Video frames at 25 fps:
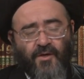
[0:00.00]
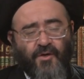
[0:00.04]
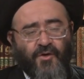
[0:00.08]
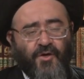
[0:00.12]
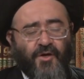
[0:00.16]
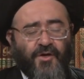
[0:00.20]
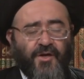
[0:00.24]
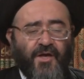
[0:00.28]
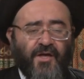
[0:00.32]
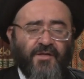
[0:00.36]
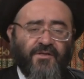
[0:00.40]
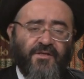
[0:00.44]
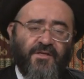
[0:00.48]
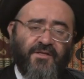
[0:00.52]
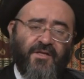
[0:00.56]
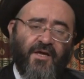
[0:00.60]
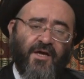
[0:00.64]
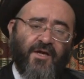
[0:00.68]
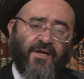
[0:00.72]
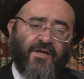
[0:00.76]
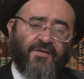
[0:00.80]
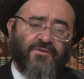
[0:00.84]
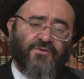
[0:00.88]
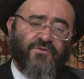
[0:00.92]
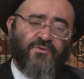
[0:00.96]
يعني أنت
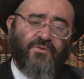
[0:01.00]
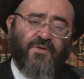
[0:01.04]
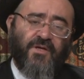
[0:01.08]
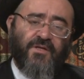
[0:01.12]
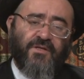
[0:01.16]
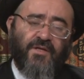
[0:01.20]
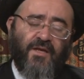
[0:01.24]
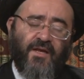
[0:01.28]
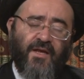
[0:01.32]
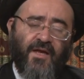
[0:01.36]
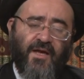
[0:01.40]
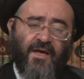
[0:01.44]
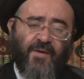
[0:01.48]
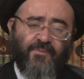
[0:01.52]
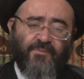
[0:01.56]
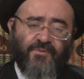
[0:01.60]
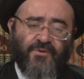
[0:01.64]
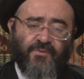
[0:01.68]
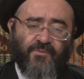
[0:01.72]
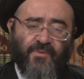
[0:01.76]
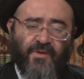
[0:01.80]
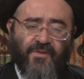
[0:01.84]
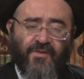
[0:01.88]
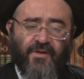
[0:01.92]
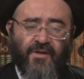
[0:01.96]
تقرأ سورة
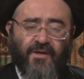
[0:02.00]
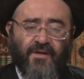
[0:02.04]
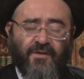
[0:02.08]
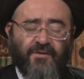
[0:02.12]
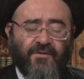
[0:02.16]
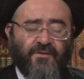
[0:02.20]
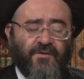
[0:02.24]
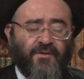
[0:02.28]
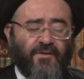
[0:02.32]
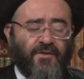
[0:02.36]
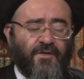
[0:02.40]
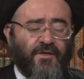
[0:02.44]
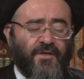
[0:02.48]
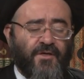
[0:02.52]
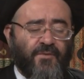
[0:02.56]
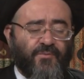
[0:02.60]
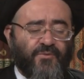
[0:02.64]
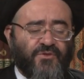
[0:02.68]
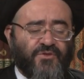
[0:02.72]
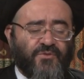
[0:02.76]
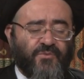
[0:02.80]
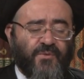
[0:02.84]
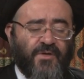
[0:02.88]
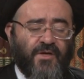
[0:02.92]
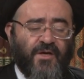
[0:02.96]
الحمد مثلا
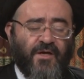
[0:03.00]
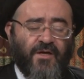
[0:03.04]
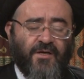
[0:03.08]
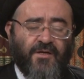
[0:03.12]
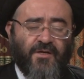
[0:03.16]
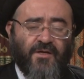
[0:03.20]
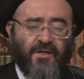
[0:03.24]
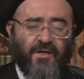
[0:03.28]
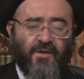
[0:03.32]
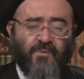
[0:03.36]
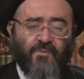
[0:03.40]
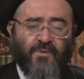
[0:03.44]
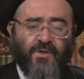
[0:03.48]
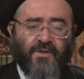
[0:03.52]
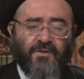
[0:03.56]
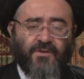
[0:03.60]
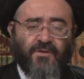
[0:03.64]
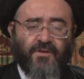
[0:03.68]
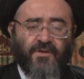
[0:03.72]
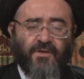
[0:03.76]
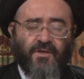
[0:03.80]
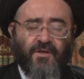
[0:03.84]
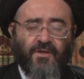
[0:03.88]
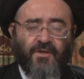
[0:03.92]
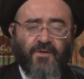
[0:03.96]
بسم الله الرحمن
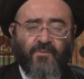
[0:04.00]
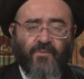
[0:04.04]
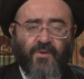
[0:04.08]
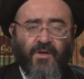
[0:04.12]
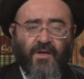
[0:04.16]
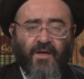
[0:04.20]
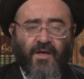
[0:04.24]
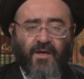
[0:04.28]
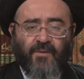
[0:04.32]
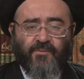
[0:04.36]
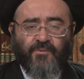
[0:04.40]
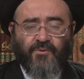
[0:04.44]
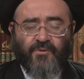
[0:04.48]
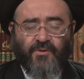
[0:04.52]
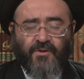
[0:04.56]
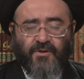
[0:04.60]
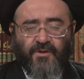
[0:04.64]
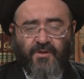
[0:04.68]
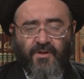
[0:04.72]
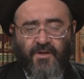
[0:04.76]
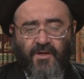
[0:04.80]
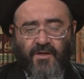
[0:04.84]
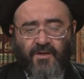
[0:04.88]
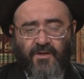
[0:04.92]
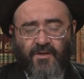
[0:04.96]
الرحيم الحمد
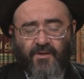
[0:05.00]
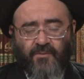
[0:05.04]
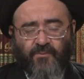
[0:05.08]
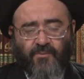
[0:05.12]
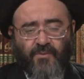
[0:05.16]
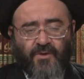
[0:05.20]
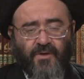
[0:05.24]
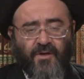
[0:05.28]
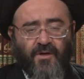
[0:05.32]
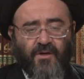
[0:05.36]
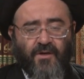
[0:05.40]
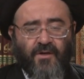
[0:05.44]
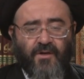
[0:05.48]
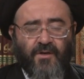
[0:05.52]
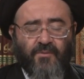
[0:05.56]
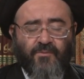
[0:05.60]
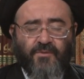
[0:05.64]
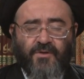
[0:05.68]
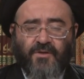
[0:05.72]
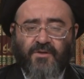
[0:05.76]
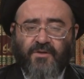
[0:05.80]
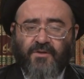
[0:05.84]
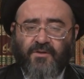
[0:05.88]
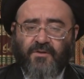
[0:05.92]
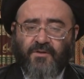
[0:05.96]
لله رب
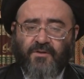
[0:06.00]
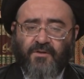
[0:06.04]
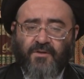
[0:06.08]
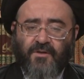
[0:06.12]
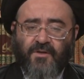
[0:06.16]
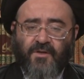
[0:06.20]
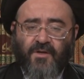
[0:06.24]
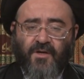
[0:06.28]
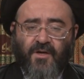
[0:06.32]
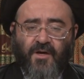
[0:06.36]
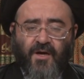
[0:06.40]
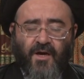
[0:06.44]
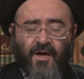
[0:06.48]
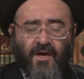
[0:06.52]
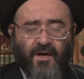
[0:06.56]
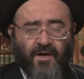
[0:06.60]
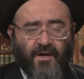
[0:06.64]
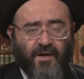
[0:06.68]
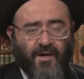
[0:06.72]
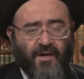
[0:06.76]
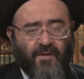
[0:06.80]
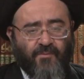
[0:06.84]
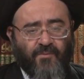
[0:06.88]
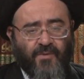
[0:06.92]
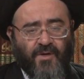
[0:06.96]
العالمين
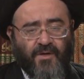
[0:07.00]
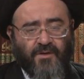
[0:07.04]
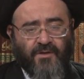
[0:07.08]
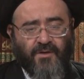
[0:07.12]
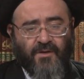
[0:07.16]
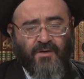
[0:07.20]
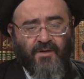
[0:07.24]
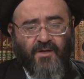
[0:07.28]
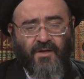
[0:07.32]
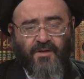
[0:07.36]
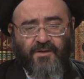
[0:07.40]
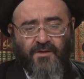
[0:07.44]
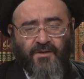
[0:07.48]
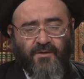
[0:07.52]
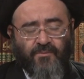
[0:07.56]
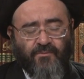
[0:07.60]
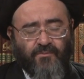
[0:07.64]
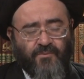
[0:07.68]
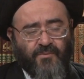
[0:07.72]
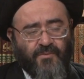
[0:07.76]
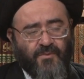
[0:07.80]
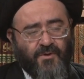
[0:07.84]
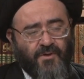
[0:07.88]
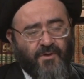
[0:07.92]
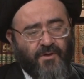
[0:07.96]
الرحمن الرحيم
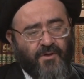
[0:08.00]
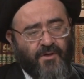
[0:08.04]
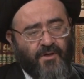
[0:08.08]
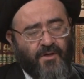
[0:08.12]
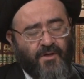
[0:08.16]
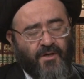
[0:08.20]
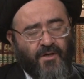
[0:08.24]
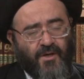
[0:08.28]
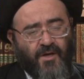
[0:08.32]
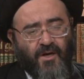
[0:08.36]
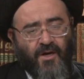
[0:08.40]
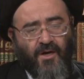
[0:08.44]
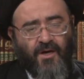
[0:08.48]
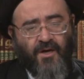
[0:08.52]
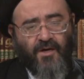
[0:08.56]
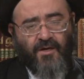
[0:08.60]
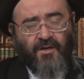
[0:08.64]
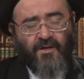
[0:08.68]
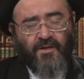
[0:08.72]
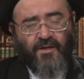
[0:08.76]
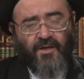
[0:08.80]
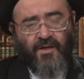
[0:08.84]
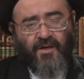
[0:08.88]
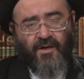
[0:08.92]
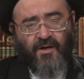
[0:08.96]
إلى
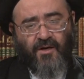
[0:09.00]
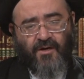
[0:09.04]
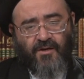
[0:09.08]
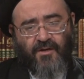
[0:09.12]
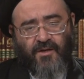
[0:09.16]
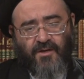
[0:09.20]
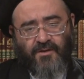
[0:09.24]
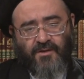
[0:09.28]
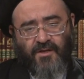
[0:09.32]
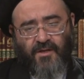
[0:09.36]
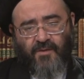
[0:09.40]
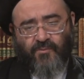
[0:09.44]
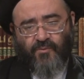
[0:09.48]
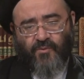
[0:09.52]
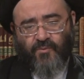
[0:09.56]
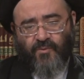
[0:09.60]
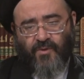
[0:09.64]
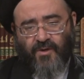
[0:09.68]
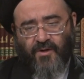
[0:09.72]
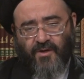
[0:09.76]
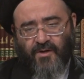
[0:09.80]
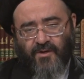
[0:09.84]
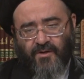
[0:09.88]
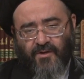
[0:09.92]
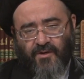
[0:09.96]
آخر الآيات
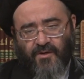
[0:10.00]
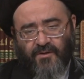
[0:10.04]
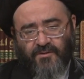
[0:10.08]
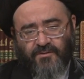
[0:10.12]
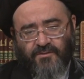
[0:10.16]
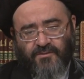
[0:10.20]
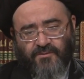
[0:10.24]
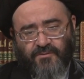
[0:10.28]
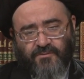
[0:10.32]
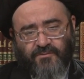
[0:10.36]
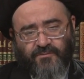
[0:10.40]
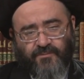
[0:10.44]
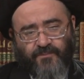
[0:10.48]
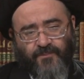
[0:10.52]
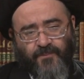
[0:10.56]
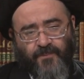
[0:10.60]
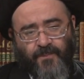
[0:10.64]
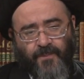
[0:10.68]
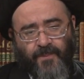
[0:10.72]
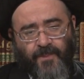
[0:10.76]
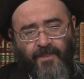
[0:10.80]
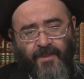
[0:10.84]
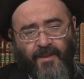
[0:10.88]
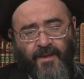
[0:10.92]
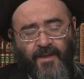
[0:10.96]
المباركات
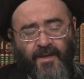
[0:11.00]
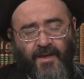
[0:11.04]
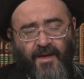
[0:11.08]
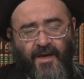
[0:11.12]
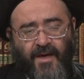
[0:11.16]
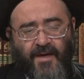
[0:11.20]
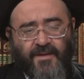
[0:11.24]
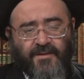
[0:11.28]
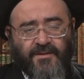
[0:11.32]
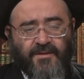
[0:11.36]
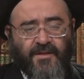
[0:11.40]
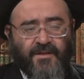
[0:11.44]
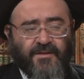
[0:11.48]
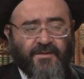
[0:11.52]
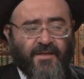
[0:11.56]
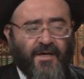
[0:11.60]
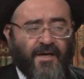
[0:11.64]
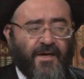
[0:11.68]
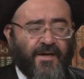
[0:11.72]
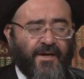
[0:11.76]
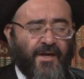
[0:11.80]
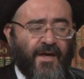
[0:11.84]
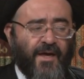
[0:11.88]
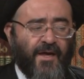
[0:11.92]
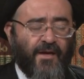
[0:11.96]
أنت
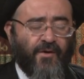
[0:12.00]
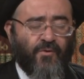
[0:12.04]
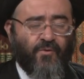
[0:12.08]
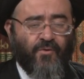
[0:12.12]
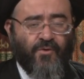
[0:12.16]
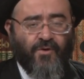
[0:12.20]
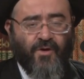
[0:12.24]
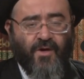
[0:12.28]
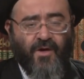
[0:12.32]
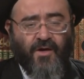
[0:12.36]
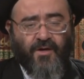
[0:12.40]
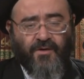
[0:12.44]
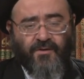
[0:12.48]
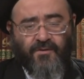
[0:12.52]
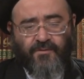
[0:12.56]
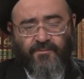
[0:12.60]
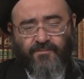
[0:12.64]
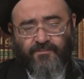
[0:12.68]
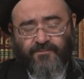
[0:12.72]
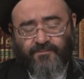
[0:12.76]
تقرأ القرآن